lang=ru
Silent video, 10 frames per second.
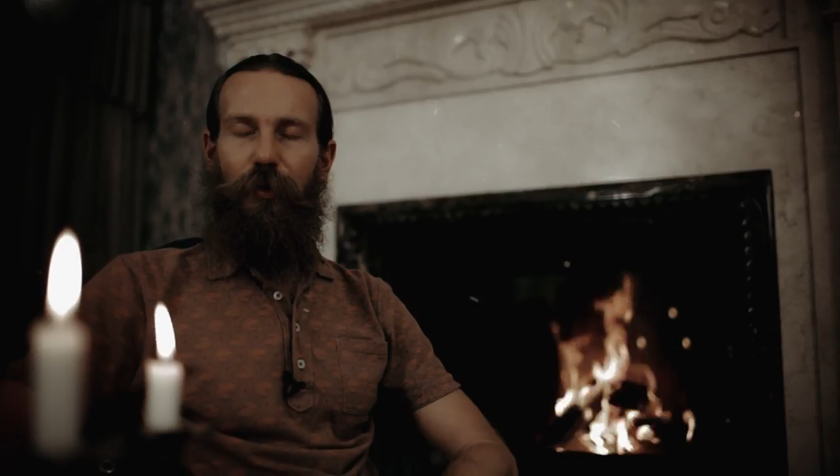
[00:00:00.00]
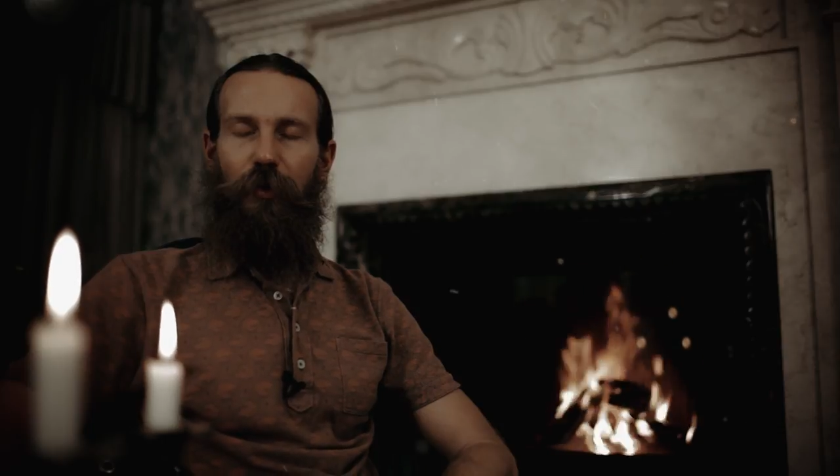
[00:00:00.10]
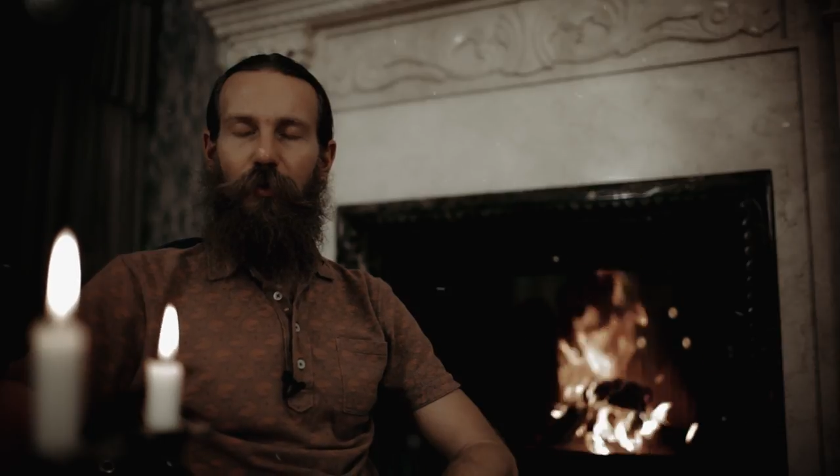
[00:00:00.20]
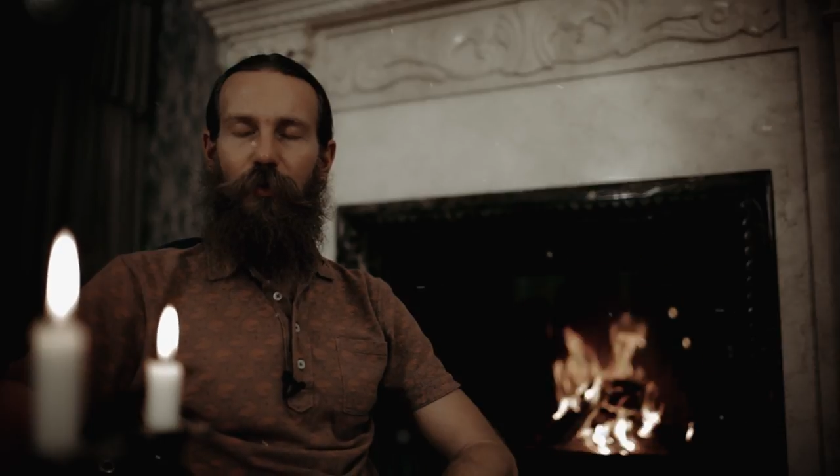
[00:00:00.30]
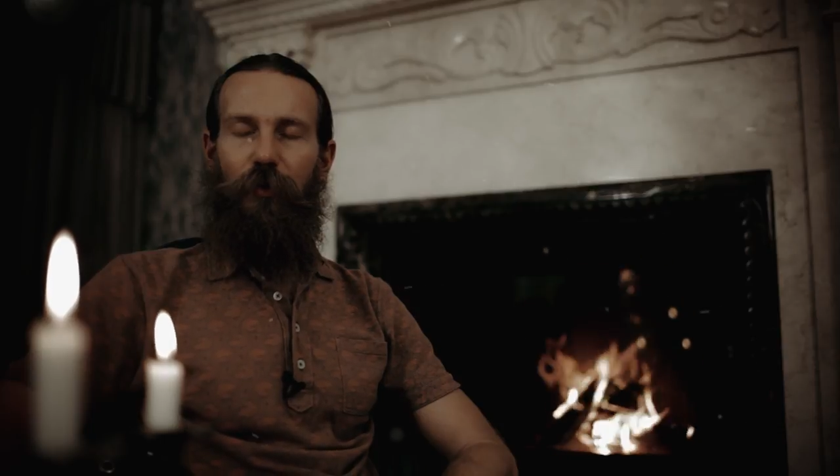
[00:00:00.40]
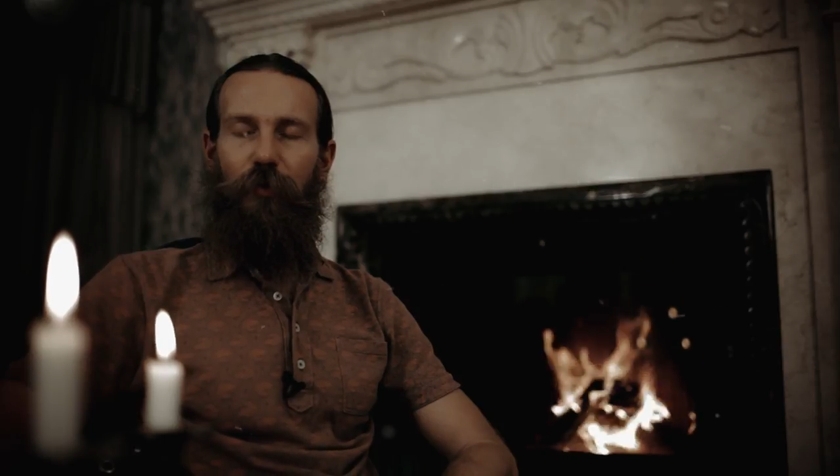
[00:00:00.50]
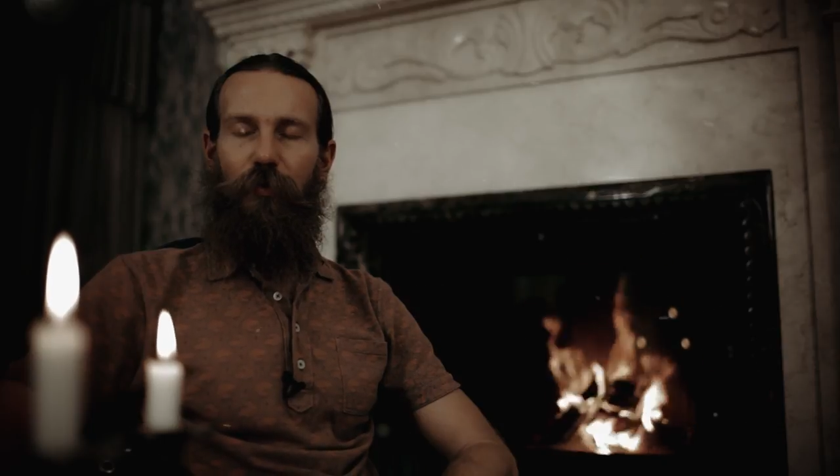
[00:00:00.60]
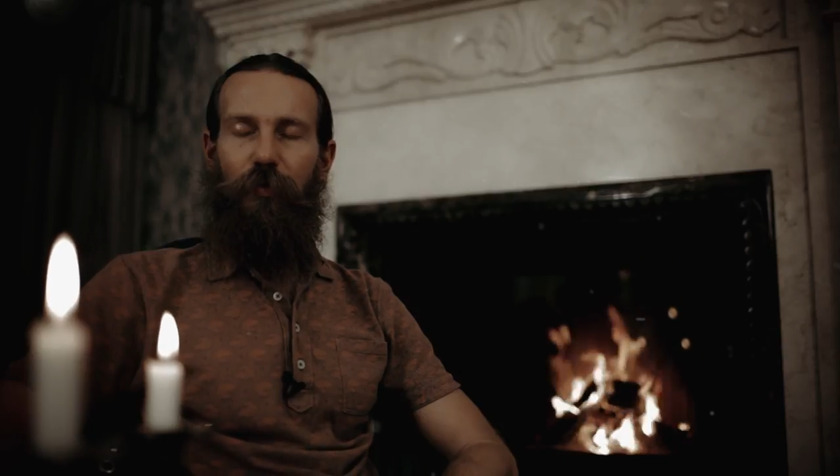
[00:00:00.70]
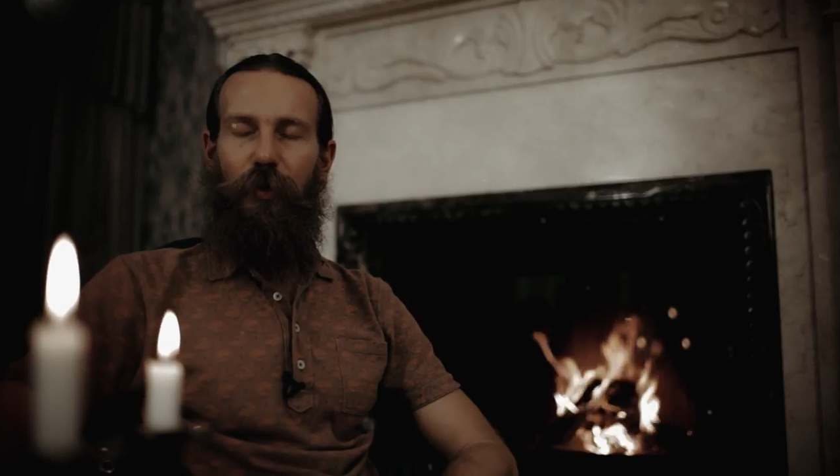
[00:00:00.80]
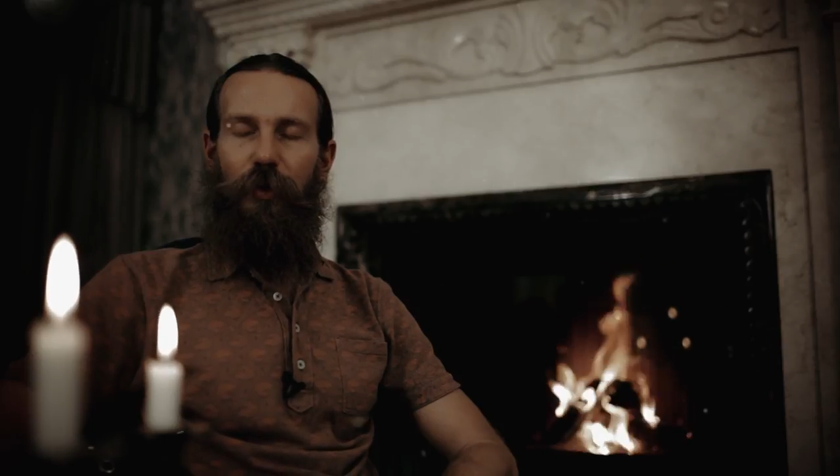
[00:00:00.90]
И мы видим
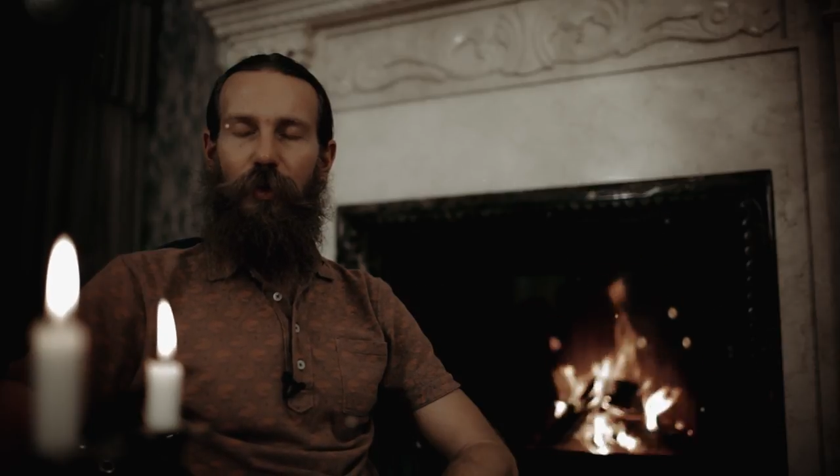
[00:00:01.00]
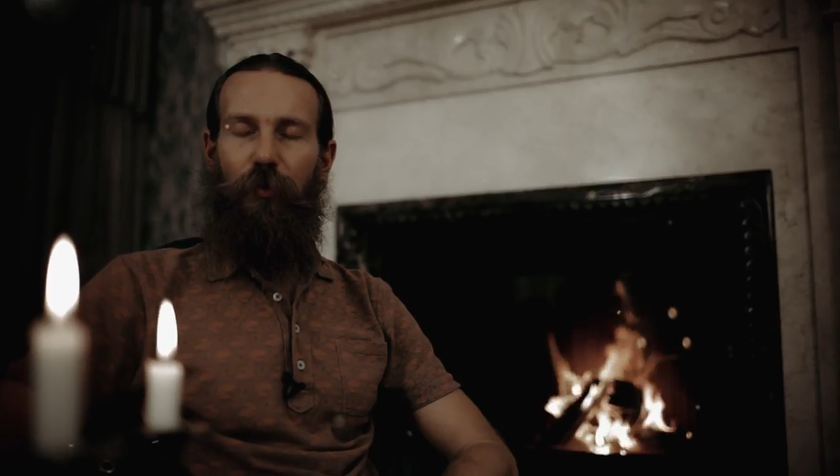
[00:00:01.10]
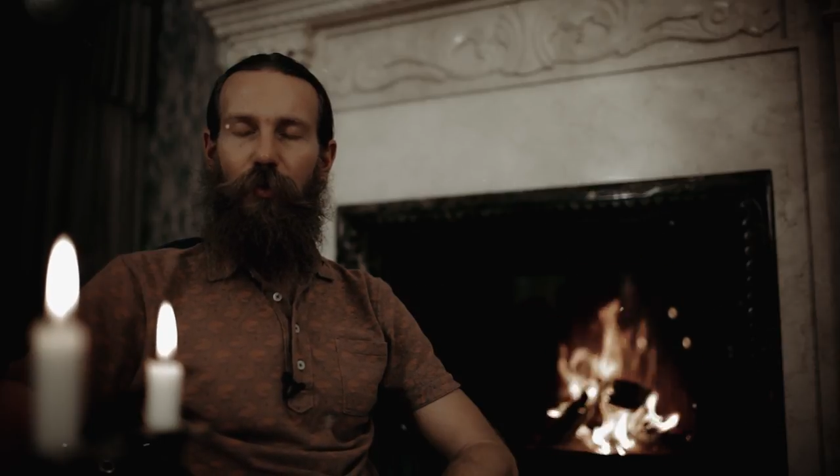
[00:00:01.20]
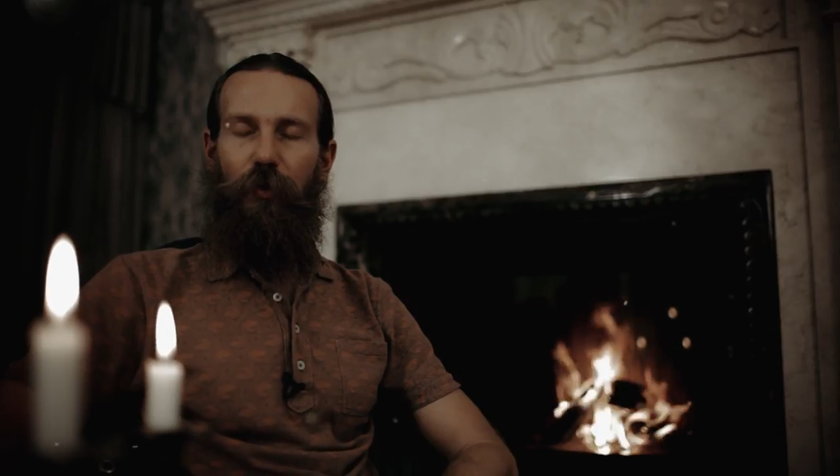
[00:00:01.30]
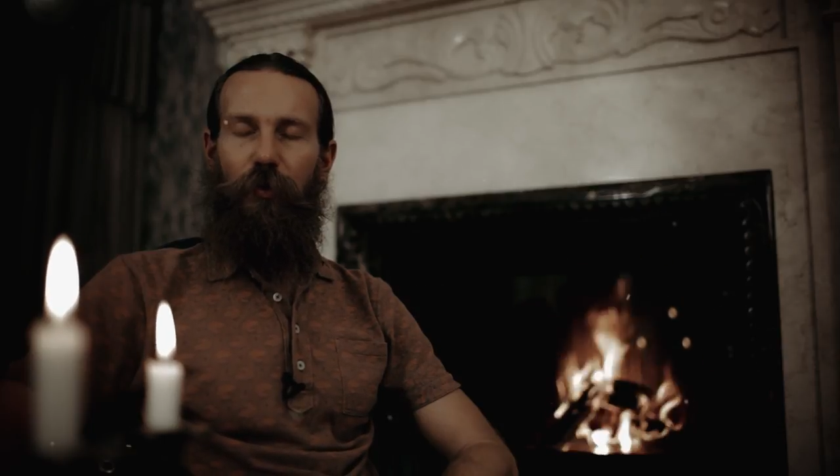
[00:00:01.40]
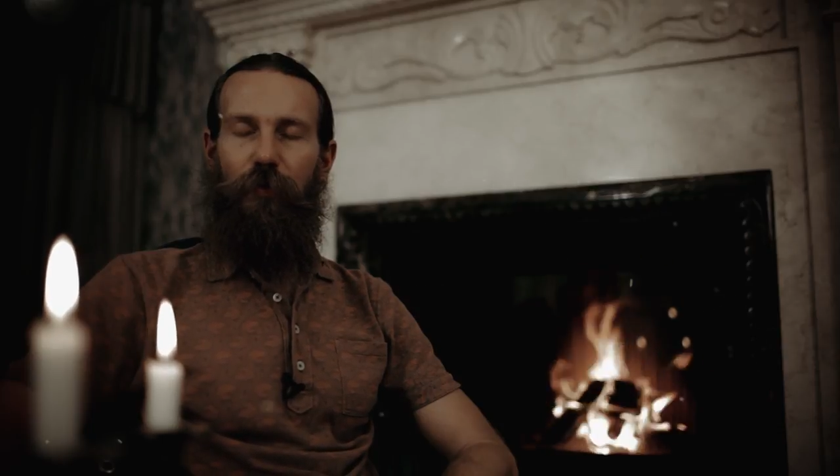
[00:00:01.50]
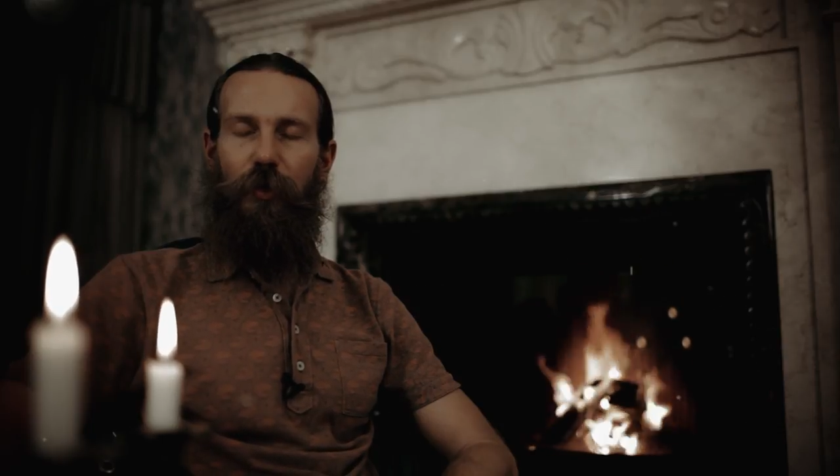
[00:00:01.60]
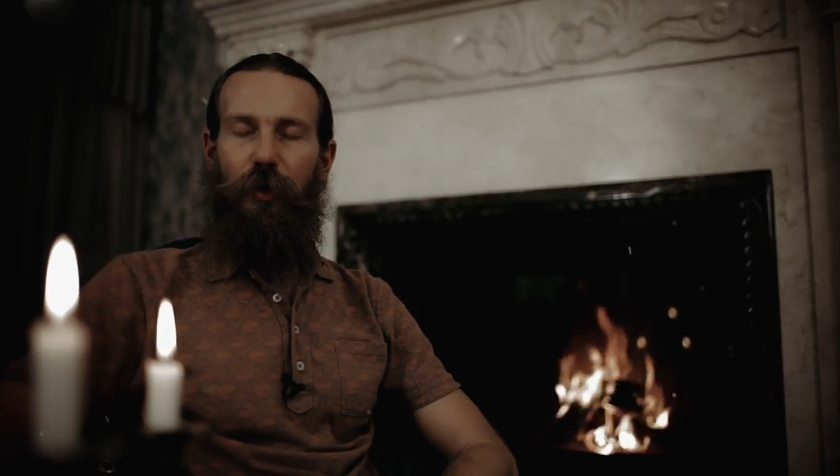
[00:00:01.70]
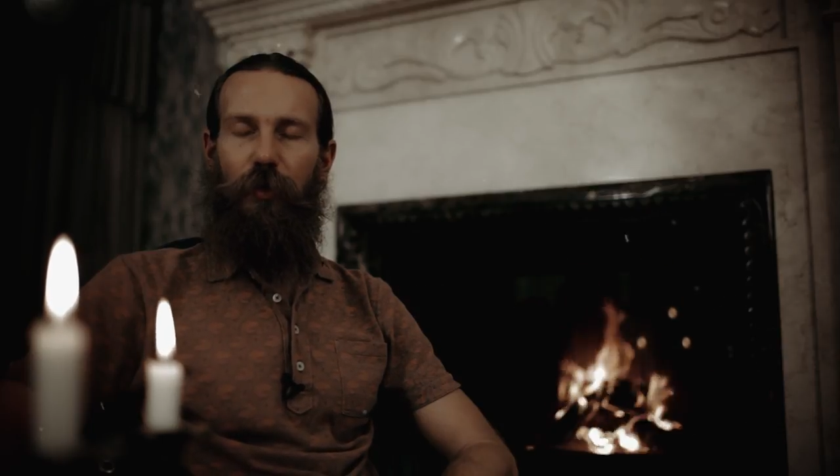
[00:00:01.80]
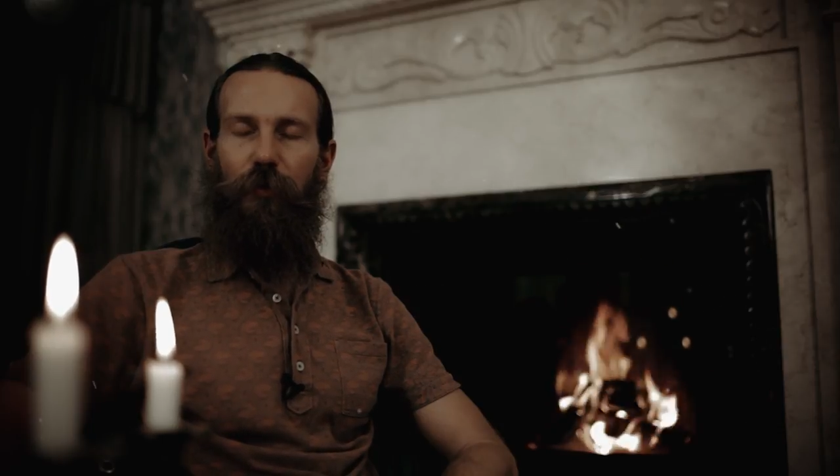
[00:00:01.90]
перед собой
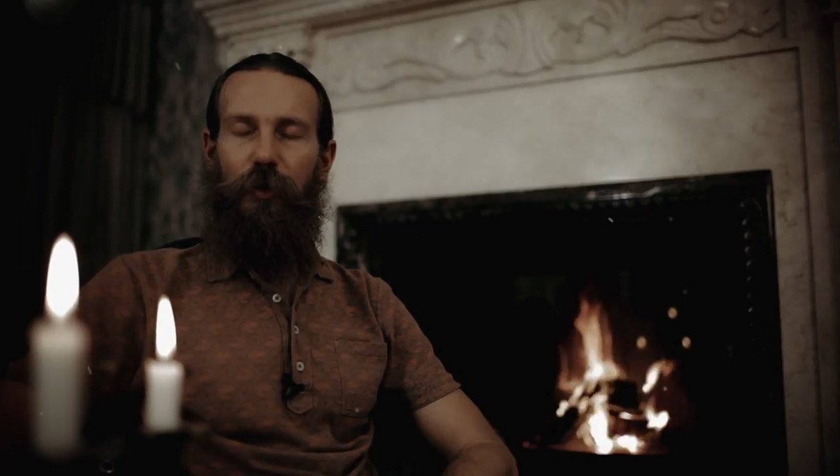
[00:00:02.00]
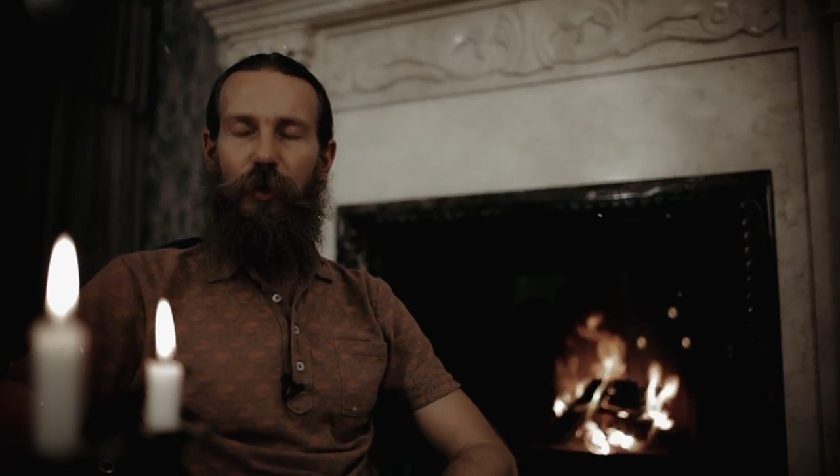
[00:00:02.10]
всех людей,